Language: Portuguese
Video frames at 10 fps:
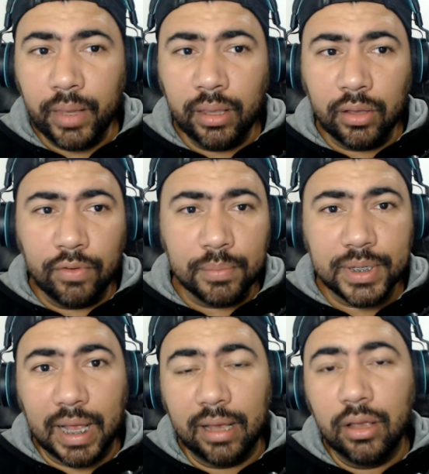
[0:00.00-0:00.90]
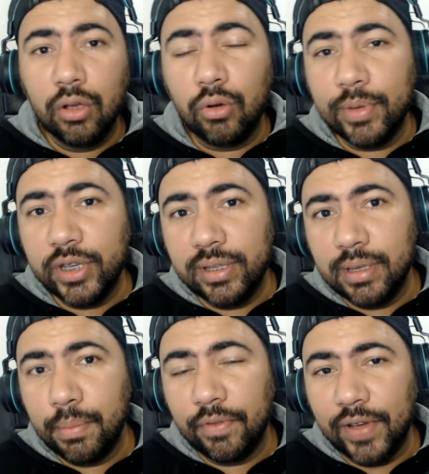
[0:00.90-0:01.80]
Então vamos lá. Como a gente
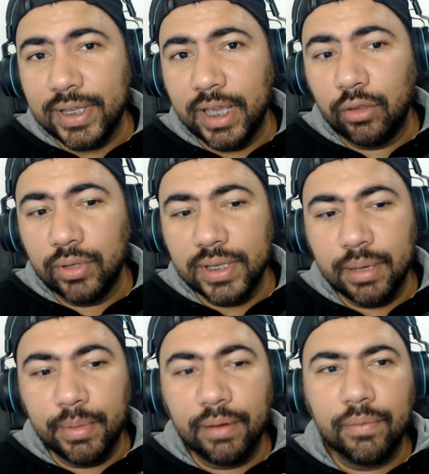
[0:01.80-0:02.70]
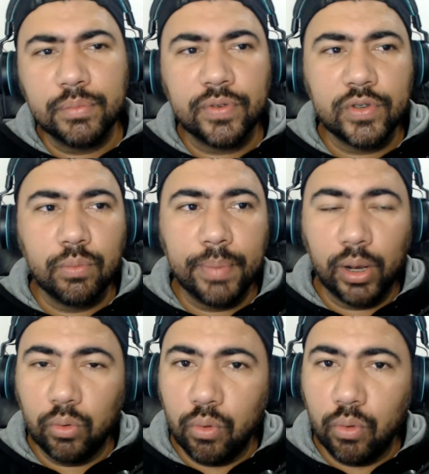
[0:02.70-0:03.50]
sempre faz aqui toda semana, vamos fazer um belo